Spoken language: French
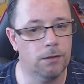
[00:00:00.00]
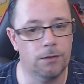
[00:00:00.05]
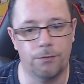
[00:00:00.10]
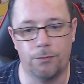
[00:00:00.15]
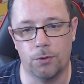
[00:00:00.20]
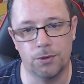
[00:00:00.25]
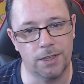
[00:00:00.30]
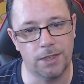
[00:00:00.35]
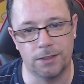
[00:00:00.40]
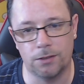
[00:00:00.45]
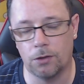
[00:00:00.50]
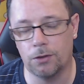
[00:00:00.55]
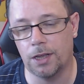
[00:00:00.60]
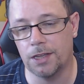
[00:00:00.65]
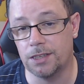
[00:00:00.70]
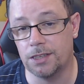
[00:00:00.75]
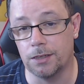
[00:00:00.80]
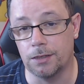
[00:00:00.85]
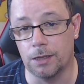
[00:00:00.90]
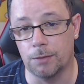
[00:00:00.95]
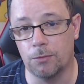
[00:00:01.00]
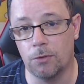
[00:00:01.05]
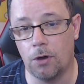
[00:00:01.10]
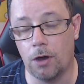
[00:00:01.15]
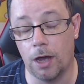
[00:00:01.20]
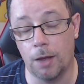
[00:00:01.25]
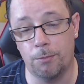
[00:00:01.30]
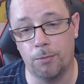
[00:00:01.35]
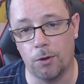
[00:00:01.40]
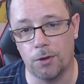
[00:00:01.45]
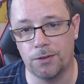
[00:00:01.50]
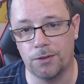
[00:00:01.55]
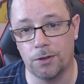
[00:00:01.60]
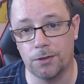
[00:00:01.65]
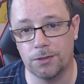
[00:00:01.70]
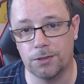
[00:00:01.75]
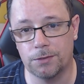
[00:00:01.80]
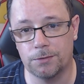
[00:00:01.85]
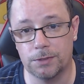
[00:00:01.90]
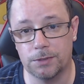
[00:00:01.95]
faut s'attendre à ce qu'il y ait des morts
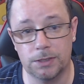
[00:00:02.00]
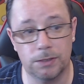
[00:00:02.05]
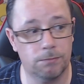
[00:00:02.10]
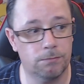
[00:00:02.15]
importantes.